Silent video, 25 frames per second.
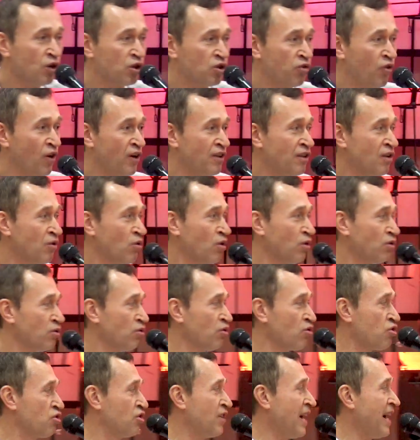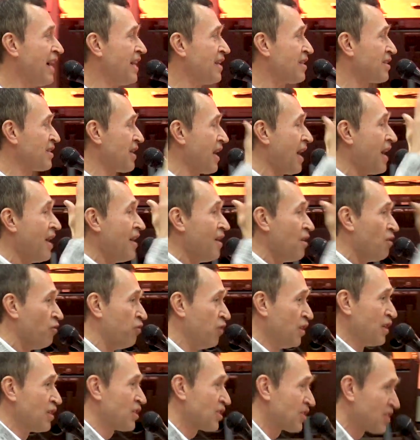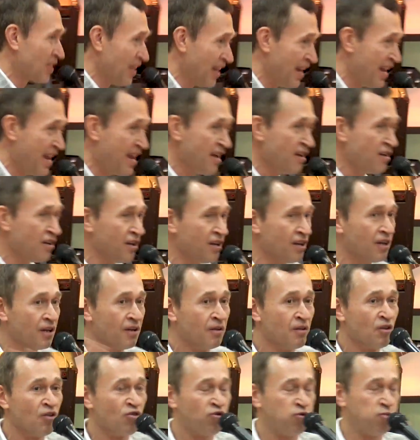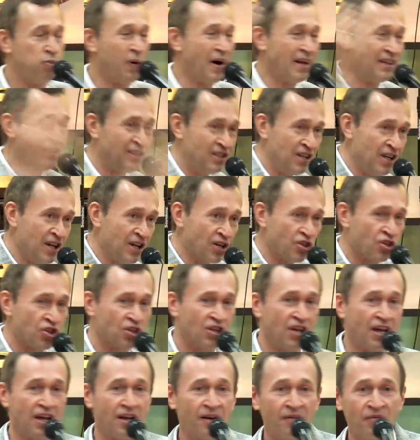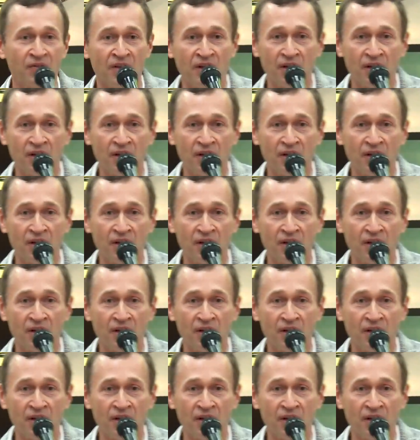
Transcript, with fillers: Твой народ нуждается в исцелении, в поддержке.